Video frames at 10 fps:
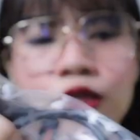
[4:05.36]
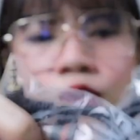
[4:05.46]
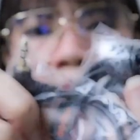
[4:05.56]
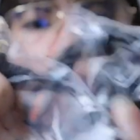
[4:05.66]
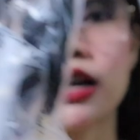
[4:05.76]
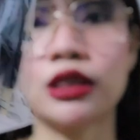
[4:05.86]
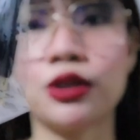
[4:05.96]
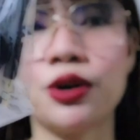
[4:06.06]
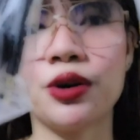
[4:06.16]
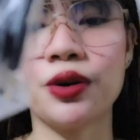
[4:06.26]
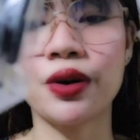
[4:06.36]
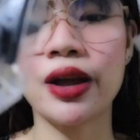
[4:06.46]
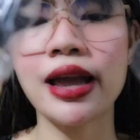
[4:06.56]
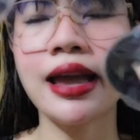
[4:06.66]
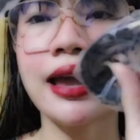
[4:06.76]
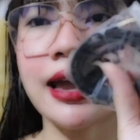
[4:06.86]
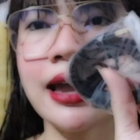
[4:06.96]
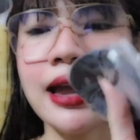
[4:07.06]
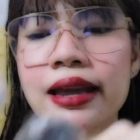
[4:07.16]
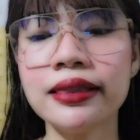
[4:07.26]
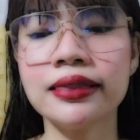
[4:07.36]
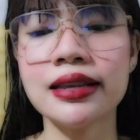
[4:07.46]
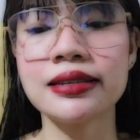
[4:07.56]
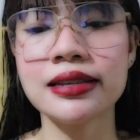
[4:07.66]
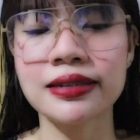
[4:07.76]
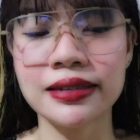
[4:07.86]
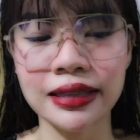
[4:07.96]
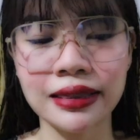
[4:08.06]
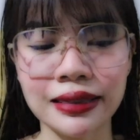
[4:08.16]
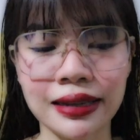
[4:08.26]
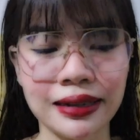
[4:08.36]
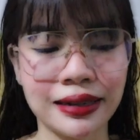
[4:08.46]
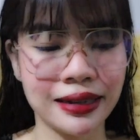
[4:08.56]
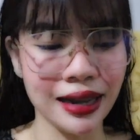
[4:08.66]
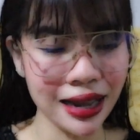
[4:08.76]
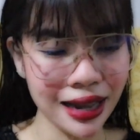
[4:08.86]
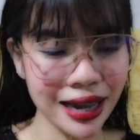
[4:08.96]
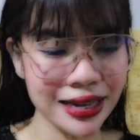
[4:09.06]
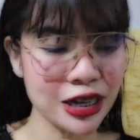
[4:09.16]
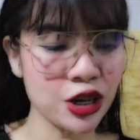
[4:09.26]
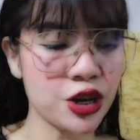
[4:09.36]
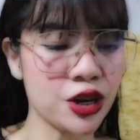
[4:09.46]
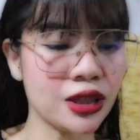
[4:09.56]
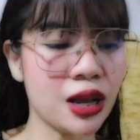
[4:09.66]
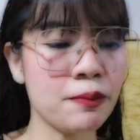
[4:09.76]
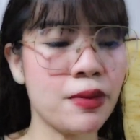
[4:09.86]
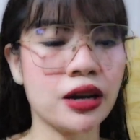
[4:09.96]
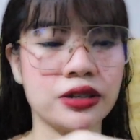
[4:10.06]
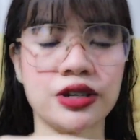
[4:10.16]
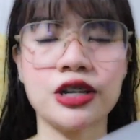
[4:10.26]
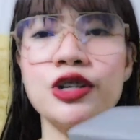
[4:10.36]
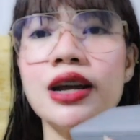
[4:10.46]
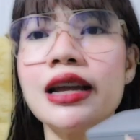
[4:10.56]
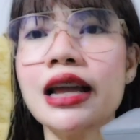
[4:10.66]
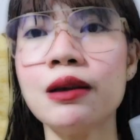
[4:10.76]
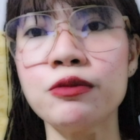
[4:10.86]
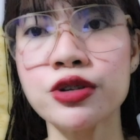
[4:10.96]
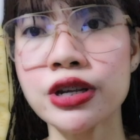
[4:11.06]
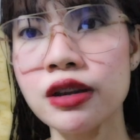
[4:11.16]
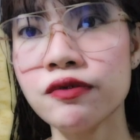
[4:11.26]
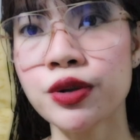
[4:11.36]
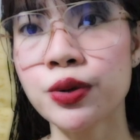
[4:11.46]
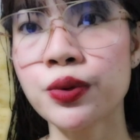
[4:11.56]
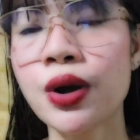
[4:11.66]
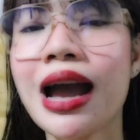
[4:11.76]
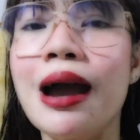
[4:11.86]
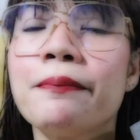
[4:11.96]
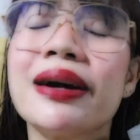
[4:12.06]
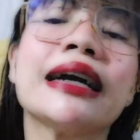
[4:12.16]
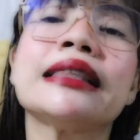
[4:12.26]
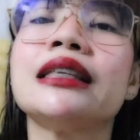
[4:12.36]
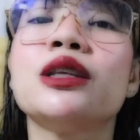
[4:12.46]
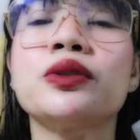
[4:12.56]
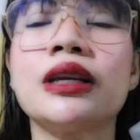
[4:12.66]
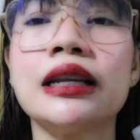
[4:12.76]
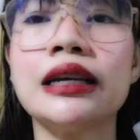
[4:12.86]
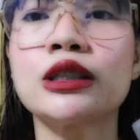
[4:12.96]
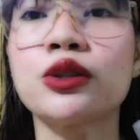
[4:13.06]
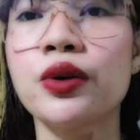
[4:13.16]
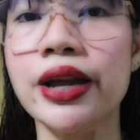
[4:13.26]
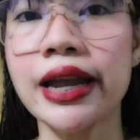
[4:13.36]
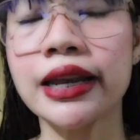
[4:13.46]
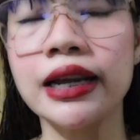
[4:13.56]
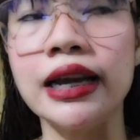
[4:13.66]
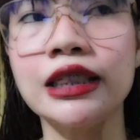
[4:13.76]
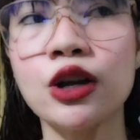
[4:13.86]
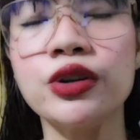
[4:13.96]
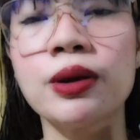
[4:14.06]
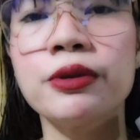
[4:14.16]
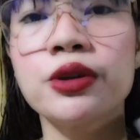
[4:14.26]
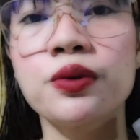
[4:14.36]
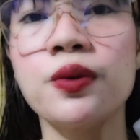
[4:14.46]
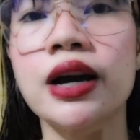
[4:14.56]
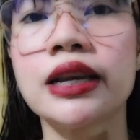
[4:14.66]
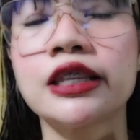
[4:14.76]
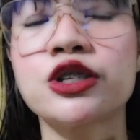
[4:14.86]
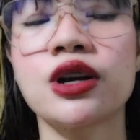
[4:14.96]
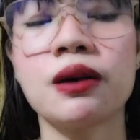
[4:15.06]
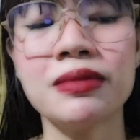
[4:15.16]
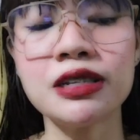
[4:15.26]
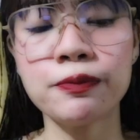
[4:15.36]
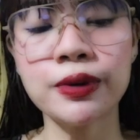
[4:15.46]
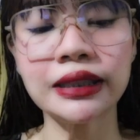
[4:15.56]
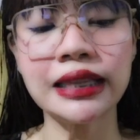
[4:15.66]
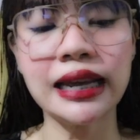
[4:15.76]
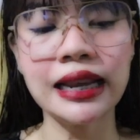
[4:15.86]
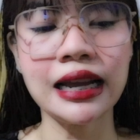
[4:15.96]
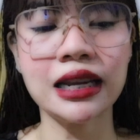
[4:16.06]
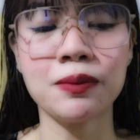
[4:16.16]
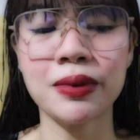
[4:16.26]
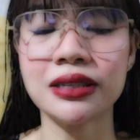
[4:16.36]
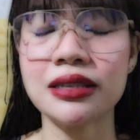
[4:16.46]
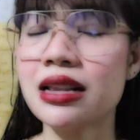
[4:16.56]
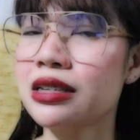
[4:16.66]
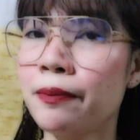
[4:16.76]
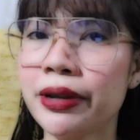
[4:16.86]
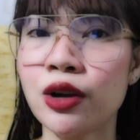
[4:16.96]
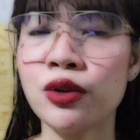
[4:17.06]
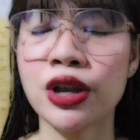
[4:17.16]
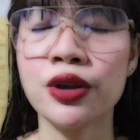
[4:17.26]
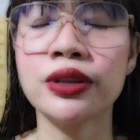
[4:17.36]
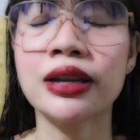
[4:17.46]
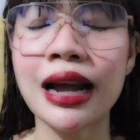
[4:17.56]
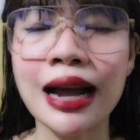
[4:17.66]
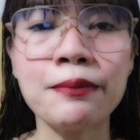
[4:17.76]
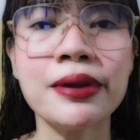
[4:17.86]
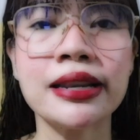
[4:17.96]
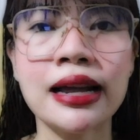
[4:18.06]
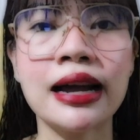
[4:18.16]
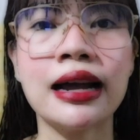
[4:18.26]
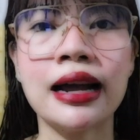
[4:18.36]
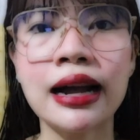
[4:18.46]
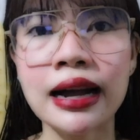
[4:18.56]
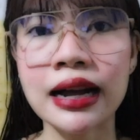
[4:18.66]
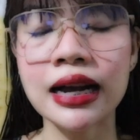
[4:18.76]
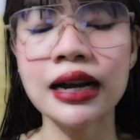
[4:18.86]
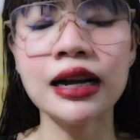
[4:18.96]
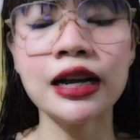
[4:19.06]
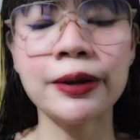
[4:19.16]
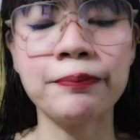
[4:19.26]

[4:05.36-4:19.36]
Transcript: tong mga to. And this is it na guys! Ang cute ng box niya. Tsaka alam nyo sa review, maganda daw talaga to. And nakita ko naman yung quality. Tsaka mas practical nga naman dahil sa panahon ngayon, grabe na ang